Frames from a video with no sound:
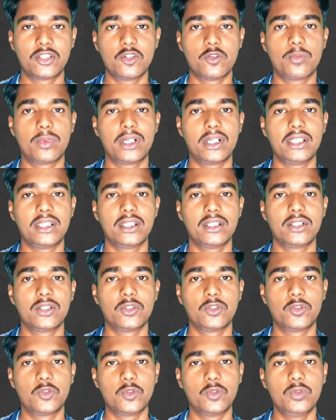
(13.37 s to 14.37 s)
क्यों पड़ी
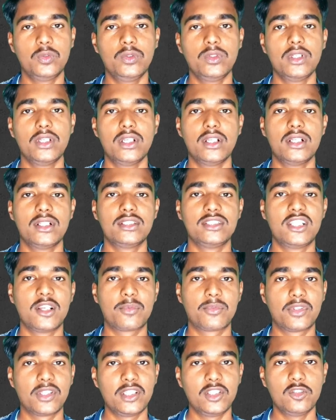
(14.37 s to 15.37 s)
तो जब
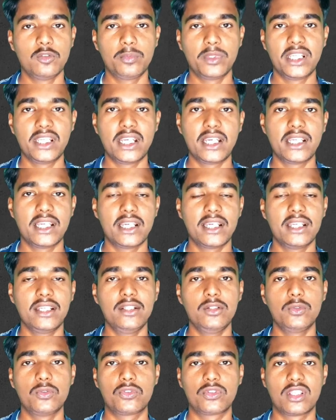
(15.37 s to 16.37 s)
से यू आया है
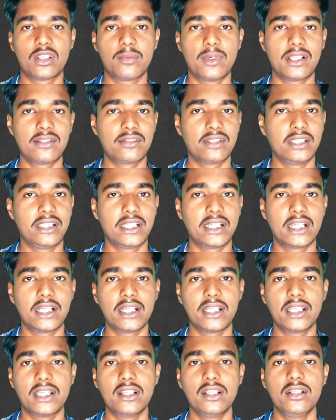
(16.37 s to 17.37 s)
उसके बाद से देखा
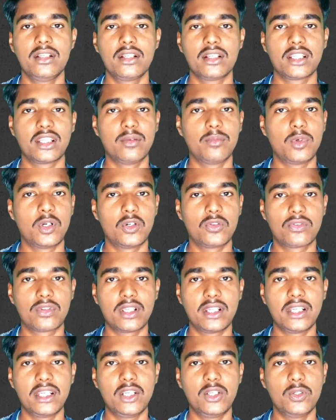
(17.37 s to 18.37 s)
गया कि बहुत
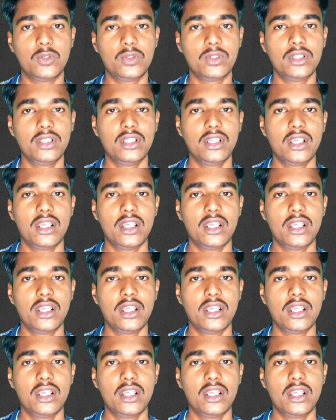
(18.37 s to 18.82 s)
सारे लोग